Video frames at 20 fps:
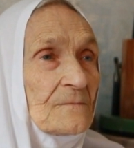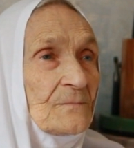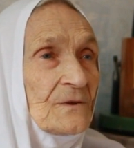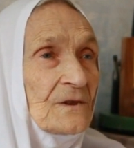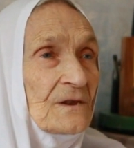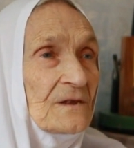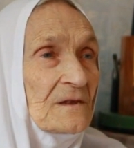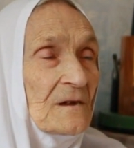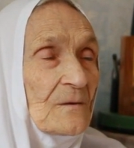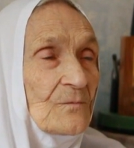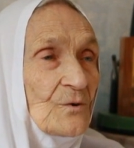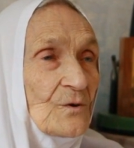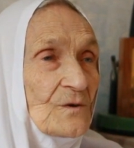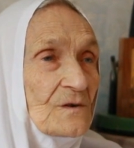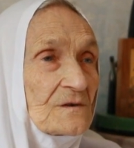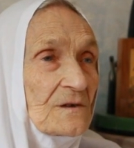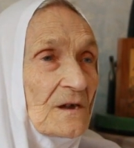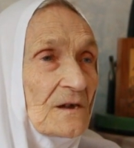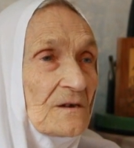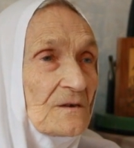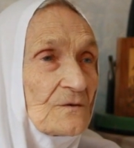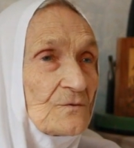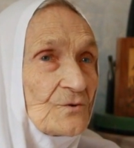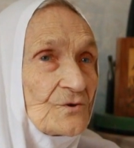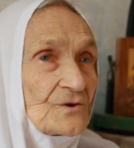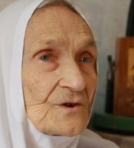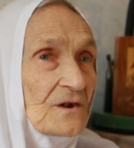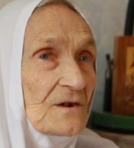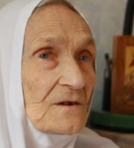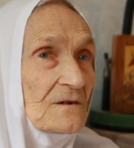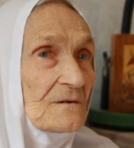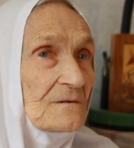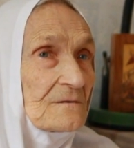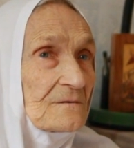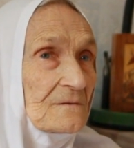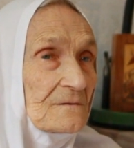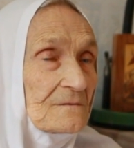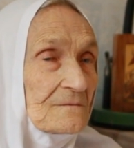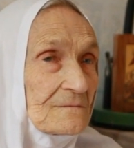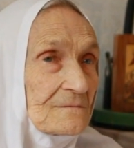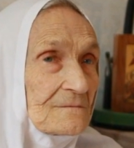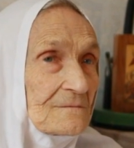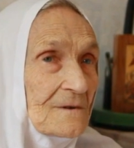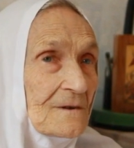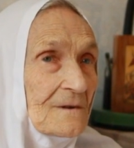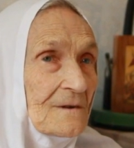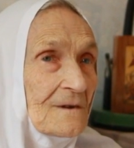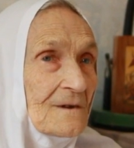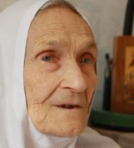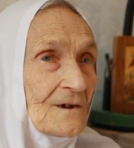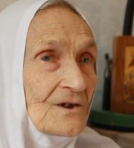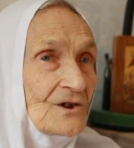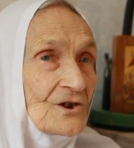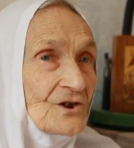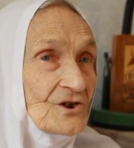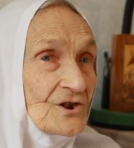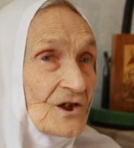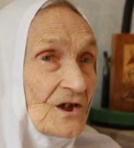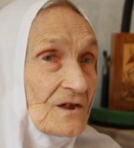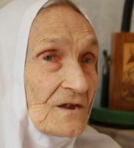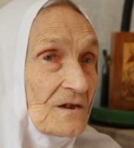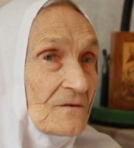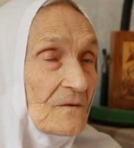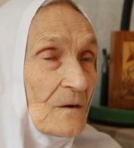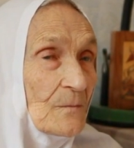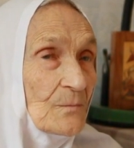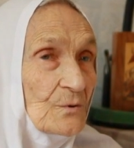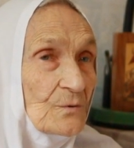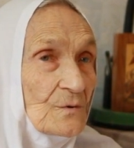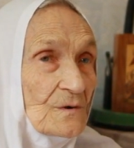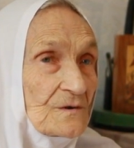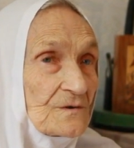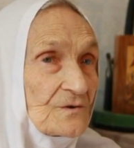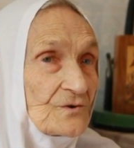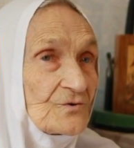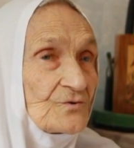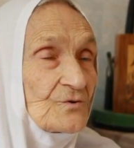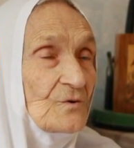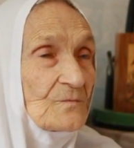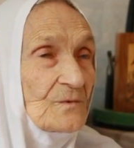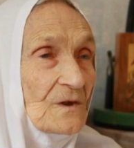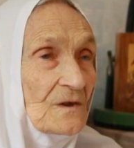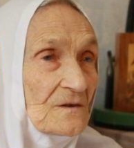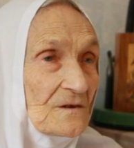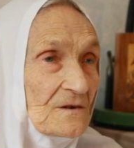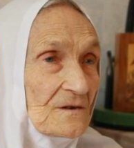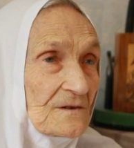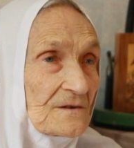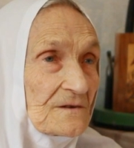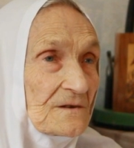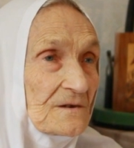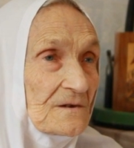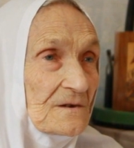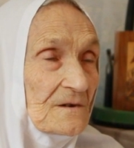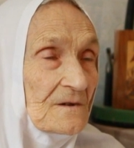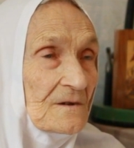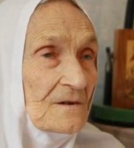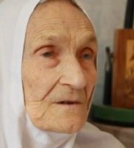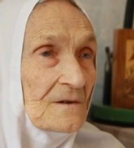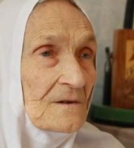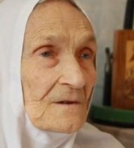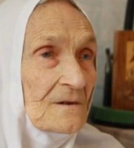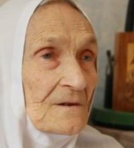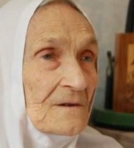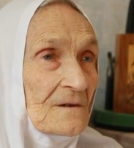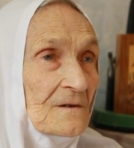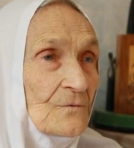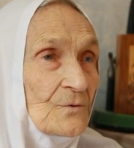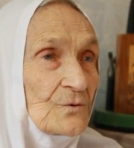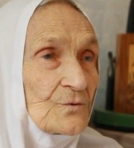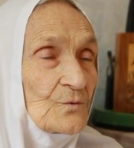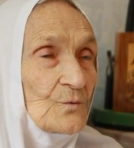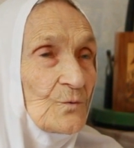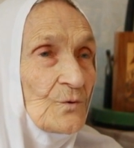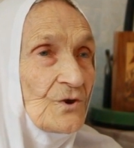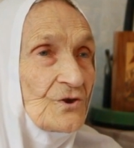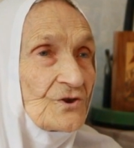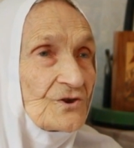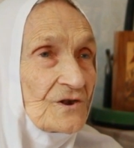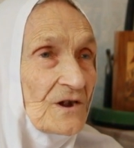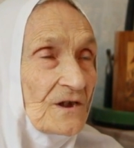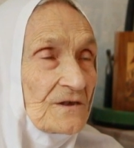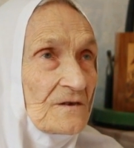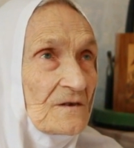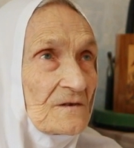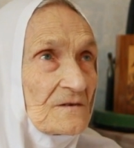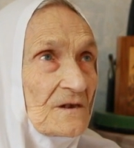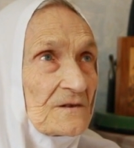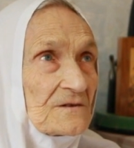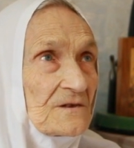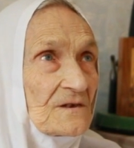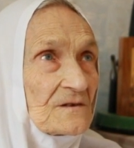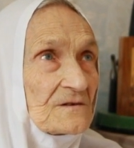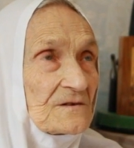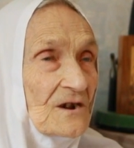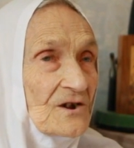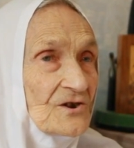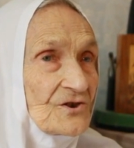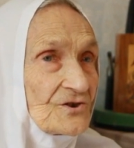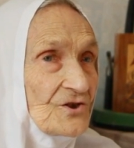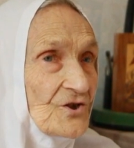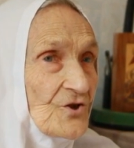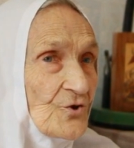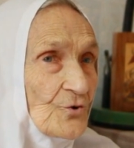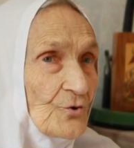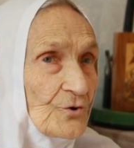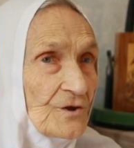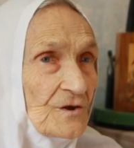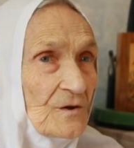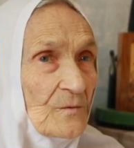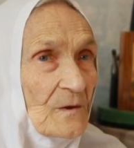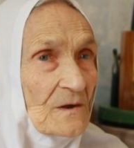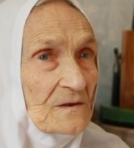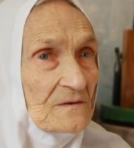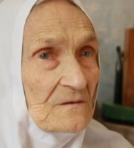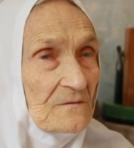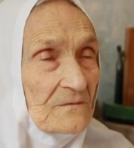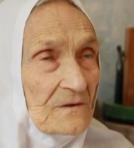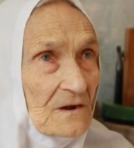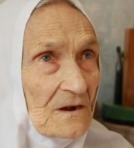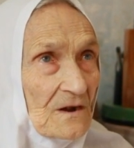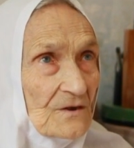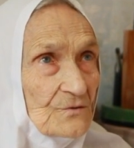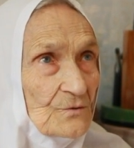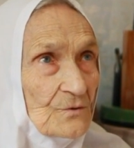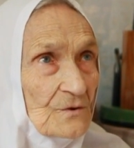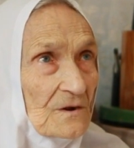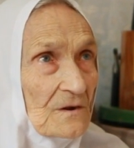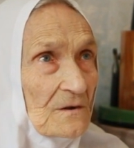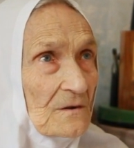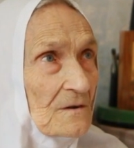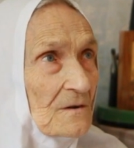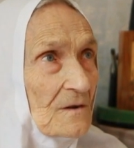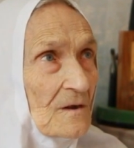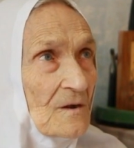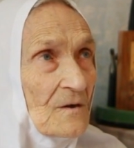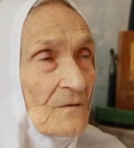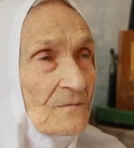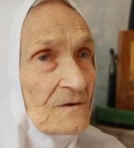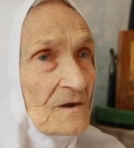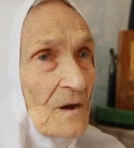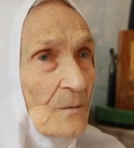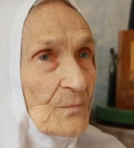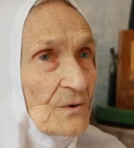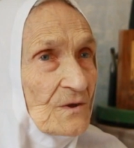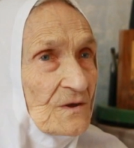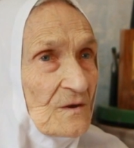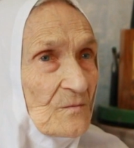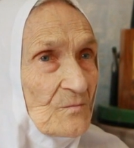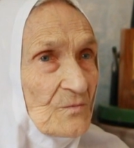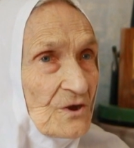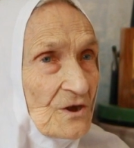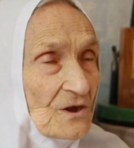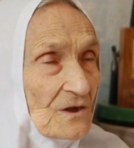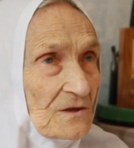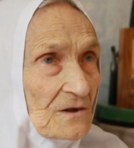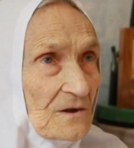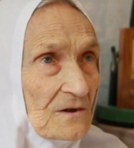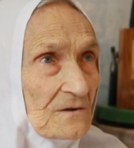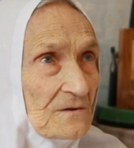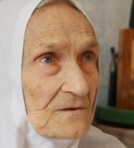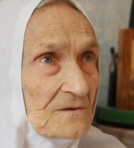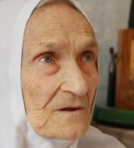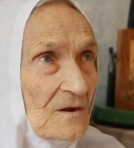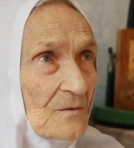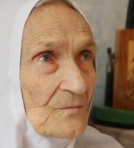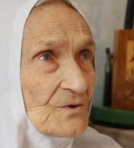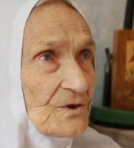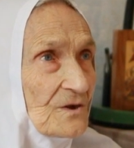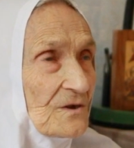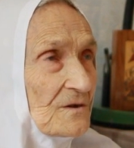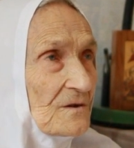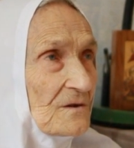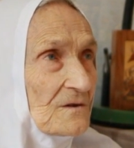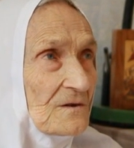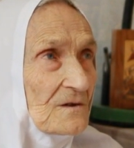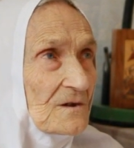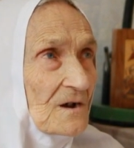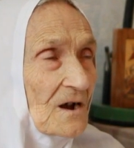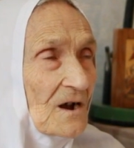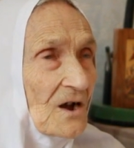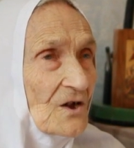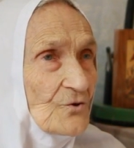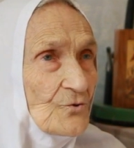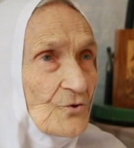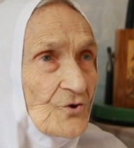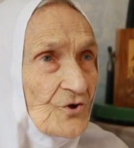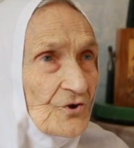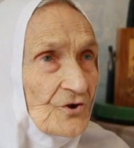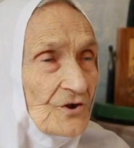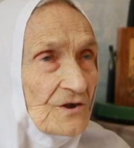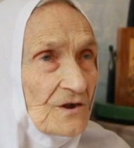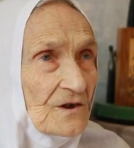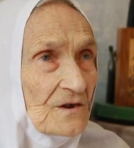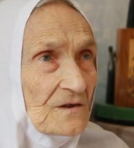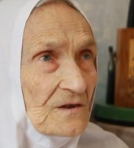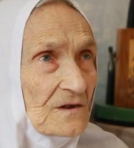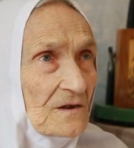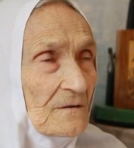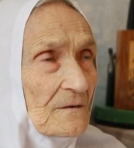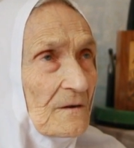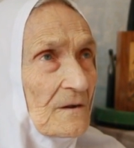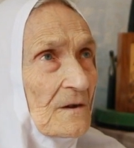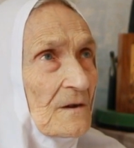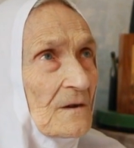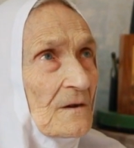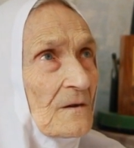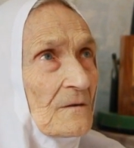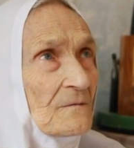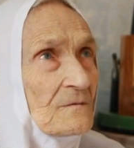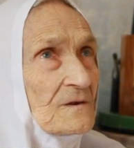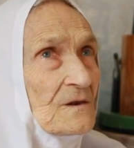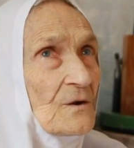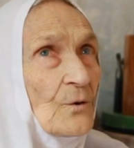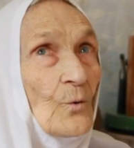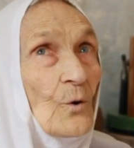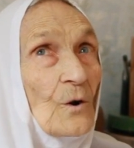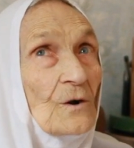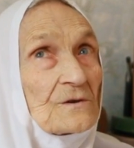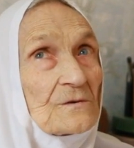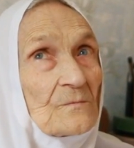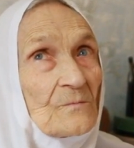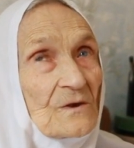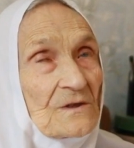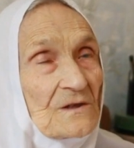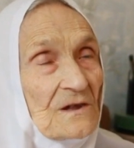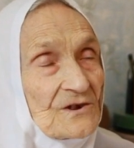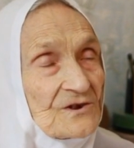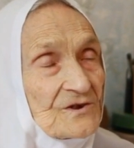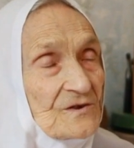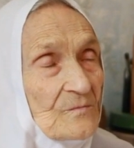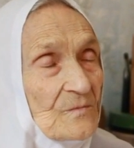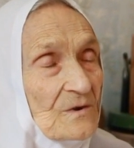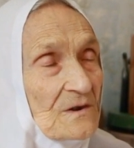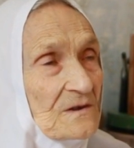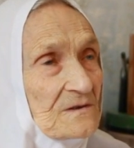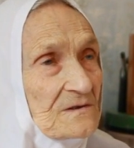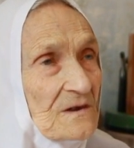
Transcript: Передо мной стоит уже решение вопроса, что мне делать. Вот уезжать из этой страшной черной Москвы, которая вся потемнела, там ни, ни огонечка нигде, все окна мы должны были